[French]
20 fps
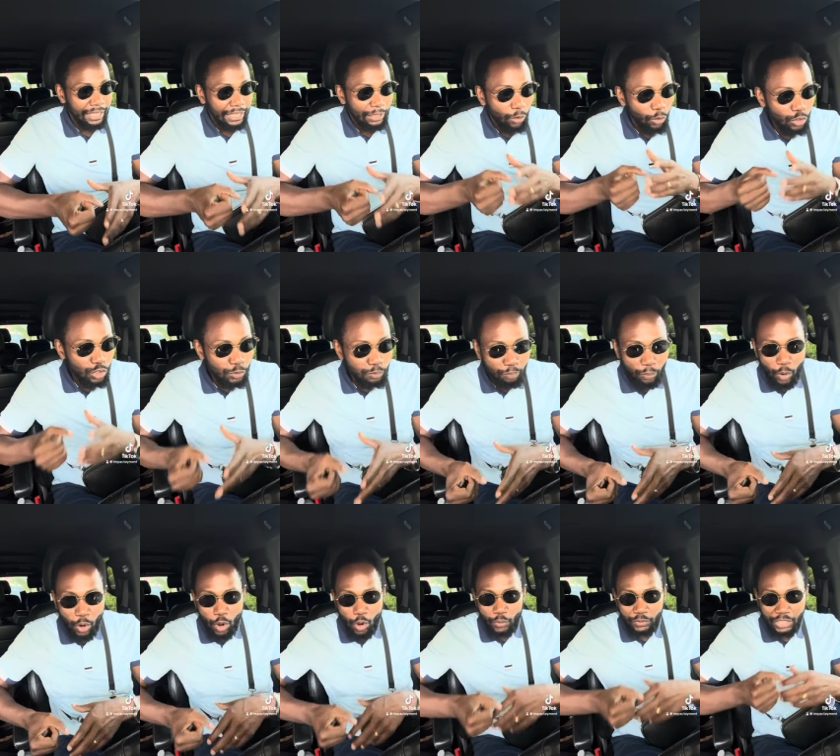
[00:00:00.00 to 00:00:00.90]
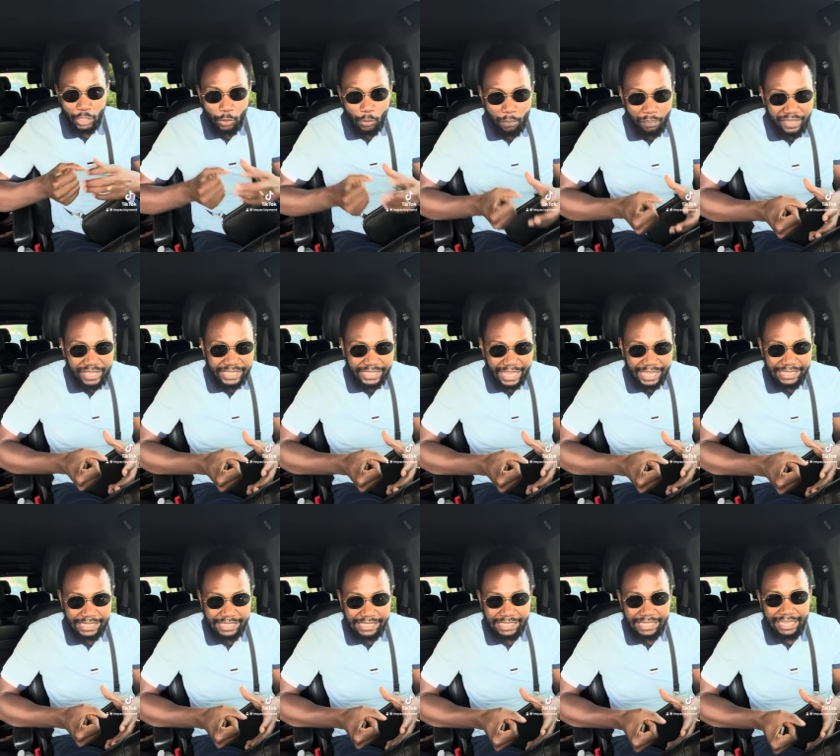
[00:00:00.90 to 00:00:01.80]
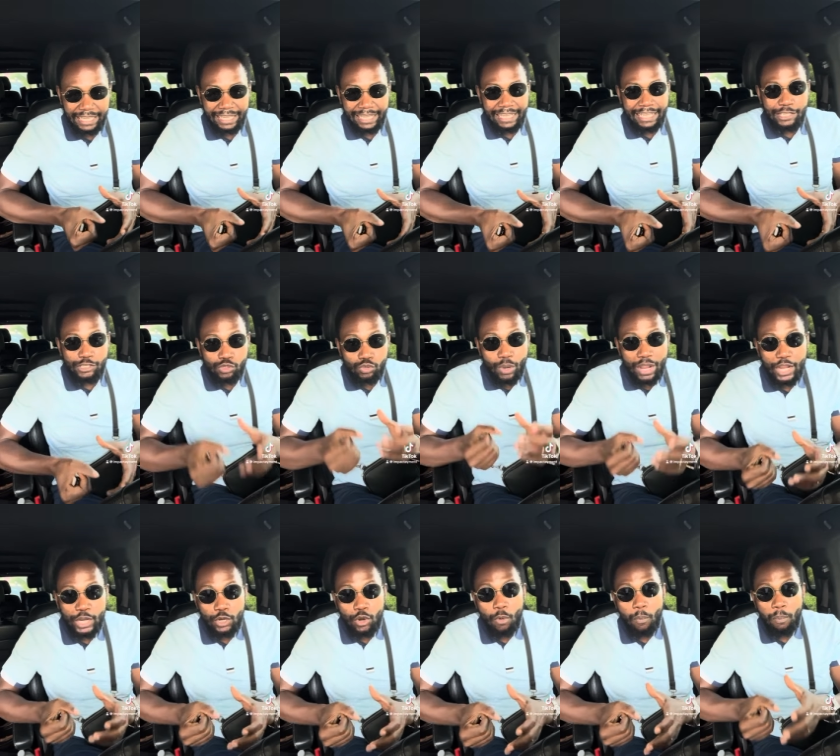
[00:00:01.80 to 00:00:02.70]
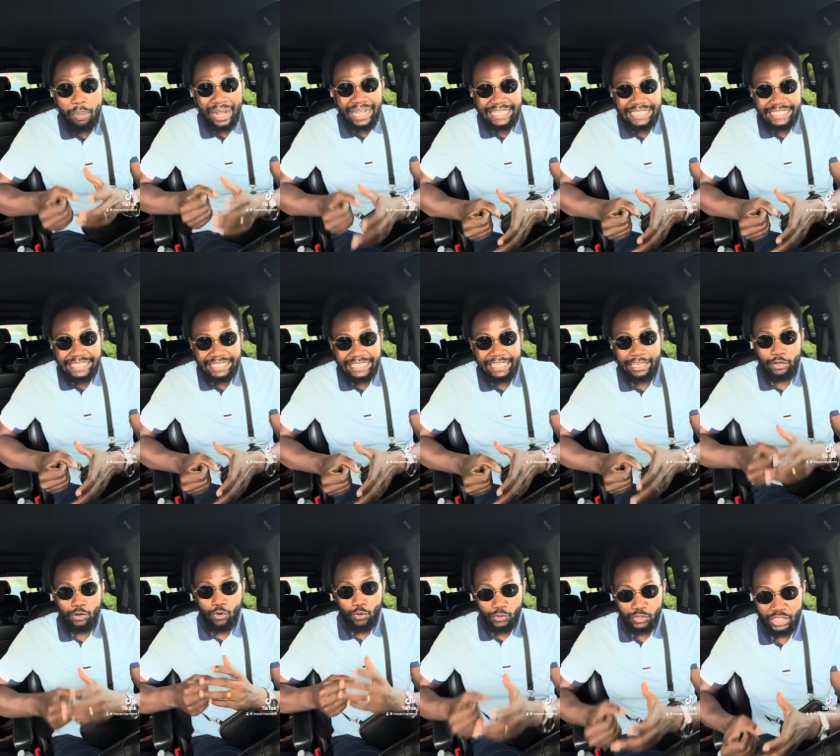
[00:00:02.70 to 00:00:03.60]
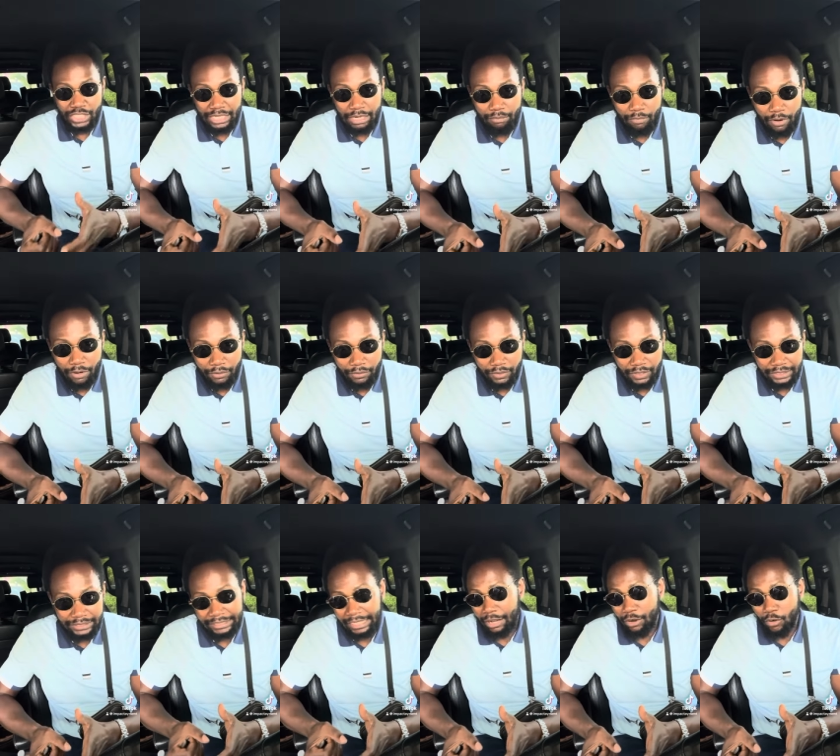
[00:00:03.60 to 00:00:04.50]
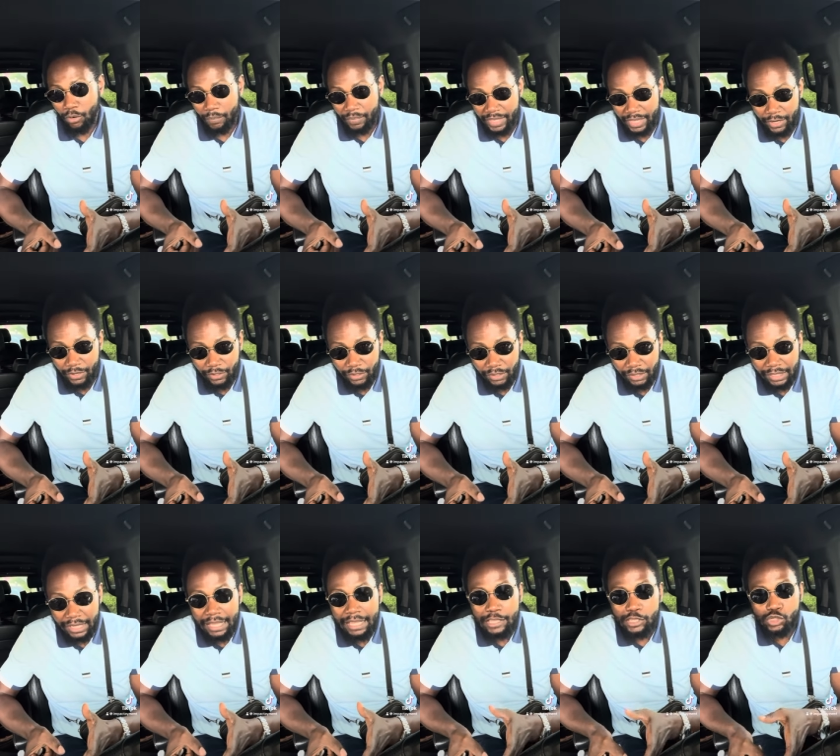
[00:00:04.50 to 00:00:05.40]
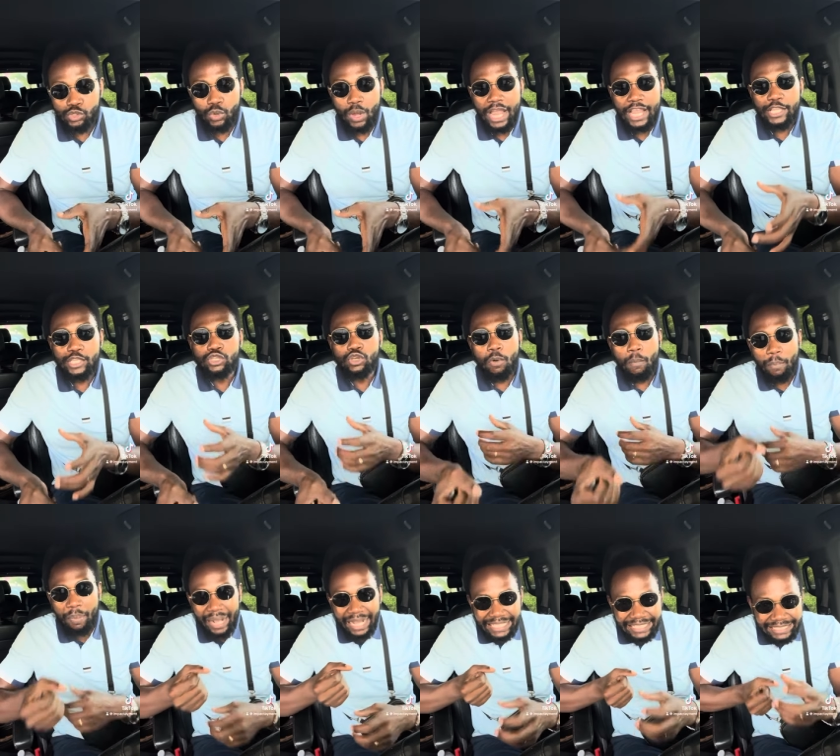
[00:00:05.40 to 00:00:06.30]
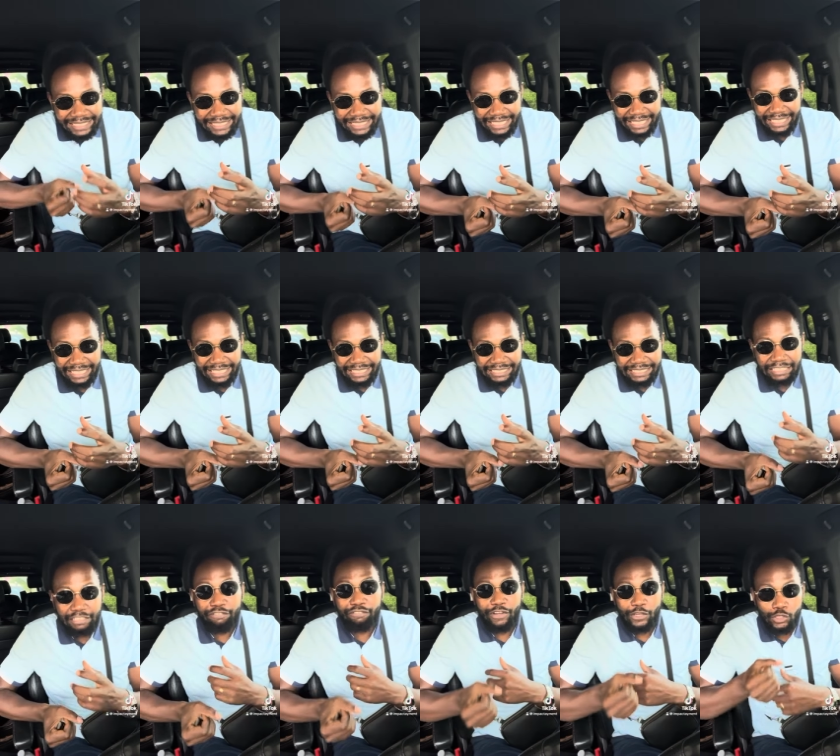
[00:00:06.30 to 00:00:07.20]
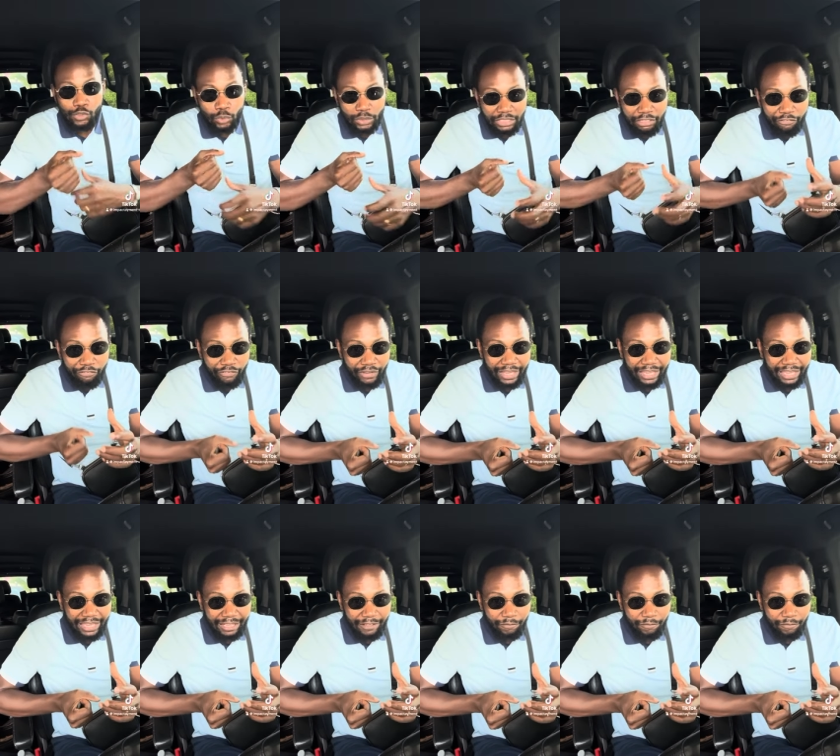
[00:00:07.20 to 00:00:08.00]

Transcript: au sport, dans le business, soit ils l'ont pratiqué consciemment, c'est encore mieux, soit ils ont pratiqué cette façon de faire